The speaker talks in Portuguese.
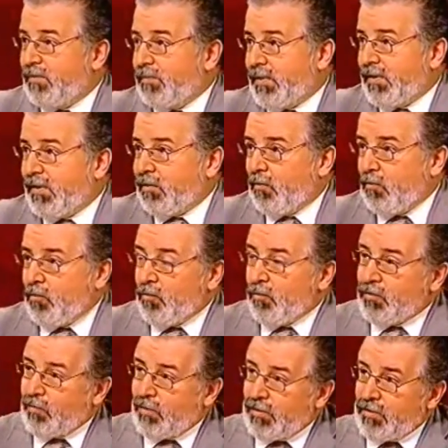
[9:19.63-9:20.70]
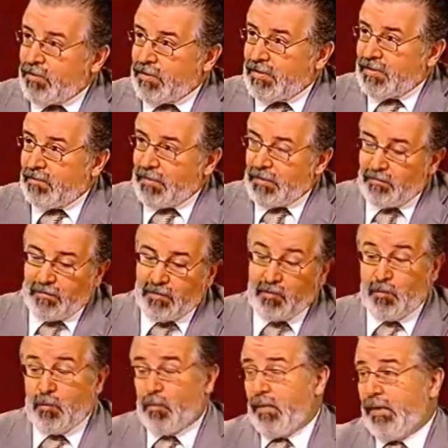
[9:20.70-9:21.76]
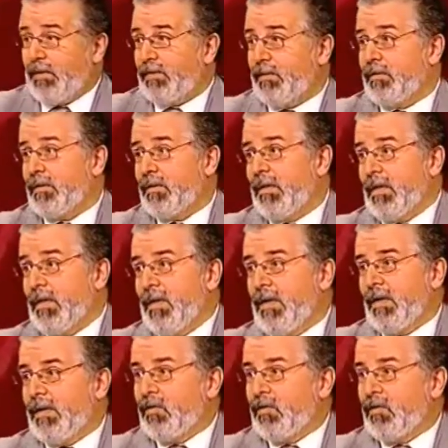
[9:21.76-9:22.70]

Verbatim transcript: E estamos a perder com consequências que são, às vezes, poupanças,